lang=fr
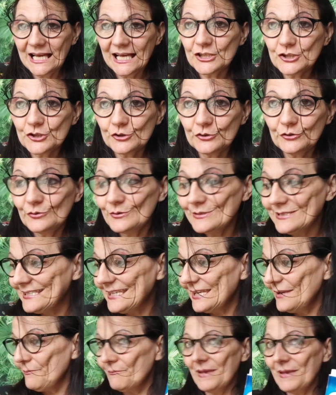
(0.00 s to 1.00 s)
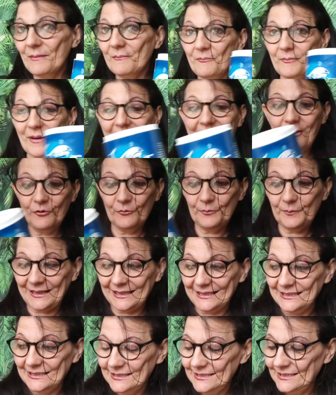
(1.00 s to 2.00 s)
Je ne sais même pas le
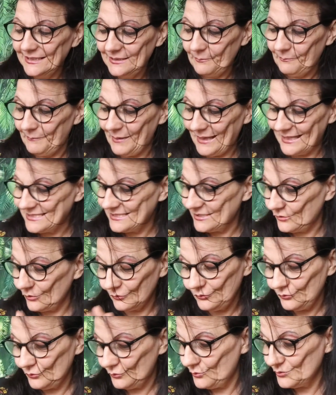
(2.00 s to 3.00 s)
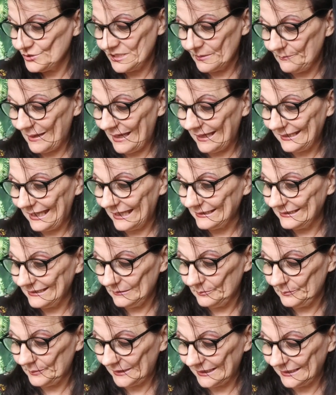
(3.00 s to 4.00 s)
prix. Parce que du coup, j'ai pas regardé
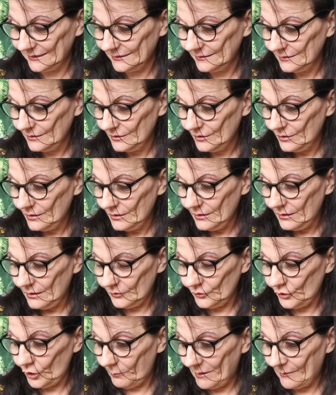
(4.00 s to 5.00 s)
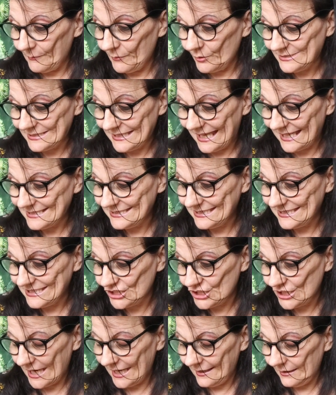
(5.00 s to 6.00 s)
le prix. Normalement, c'est assez
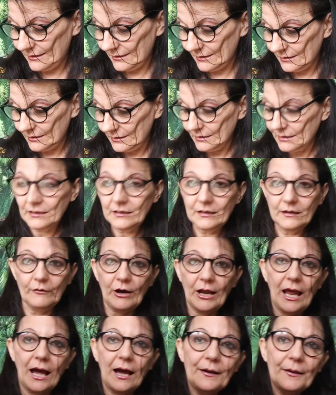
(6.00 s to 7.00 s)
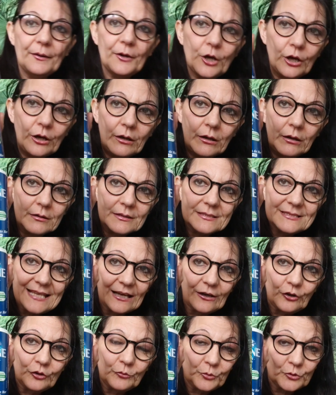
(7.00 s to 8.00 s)
cher. Voilà,
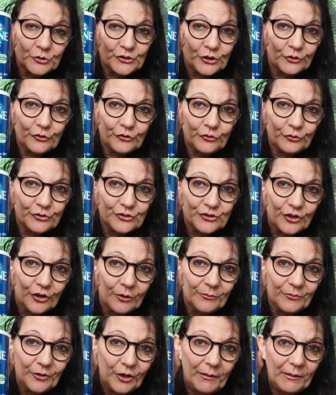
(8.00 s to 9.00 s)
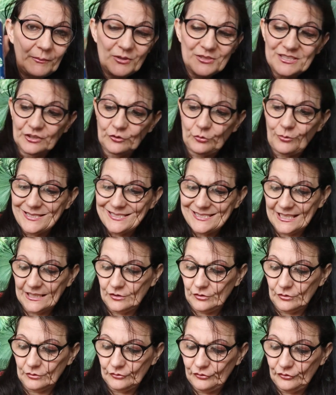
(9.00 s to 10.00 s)
50% euh, de sodium. Normalement, c'est
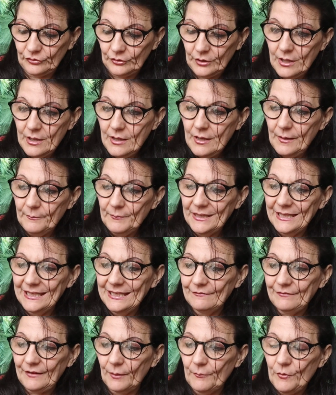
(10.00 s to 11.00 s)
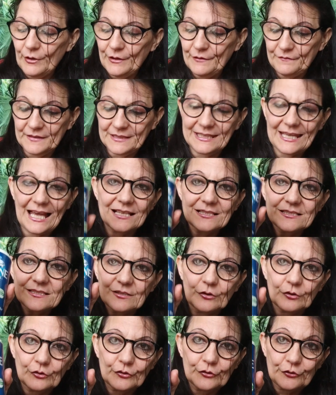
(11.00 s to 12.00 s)
3,50. Mais il est vraiment
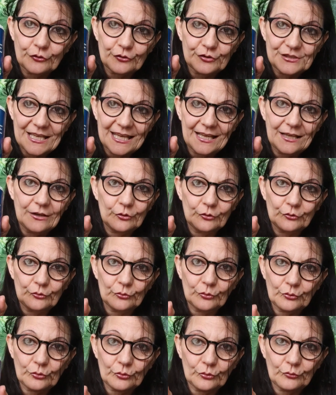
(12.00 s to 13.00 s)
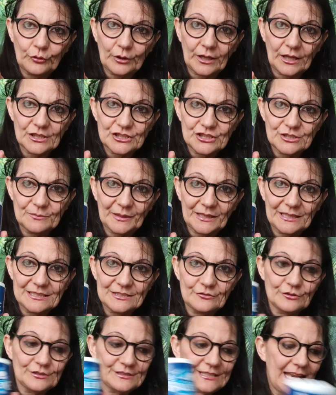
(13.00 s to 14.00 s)
efficace, euh, ce sel. Donc, euh, voilà, j'ai pris
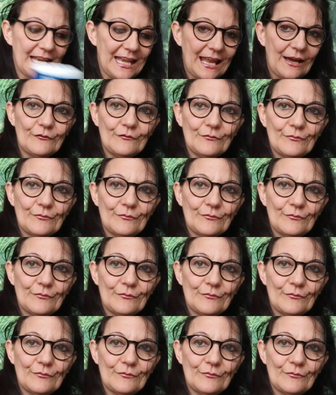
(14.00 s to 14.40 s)
ce sel-là.